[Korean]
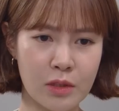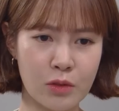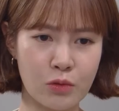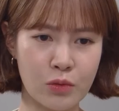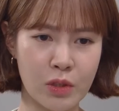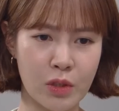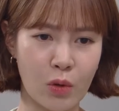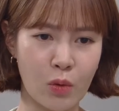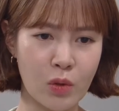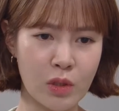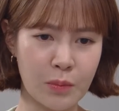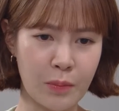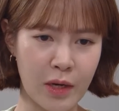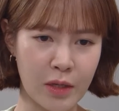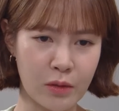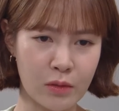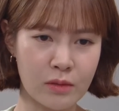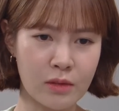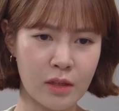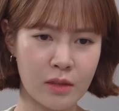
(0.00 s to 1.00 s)
우리 영혼이
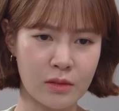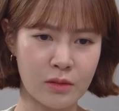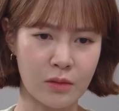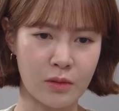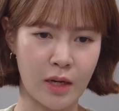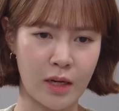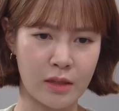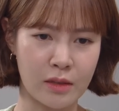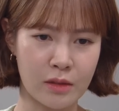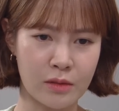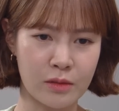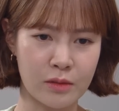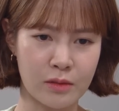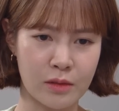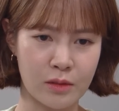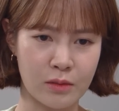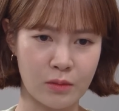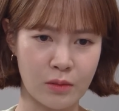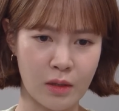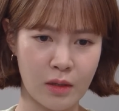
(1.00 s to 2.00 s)
바뀌었다는 걸 알게 될
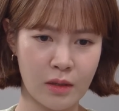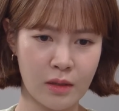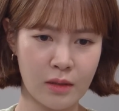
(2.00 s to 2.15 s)
테고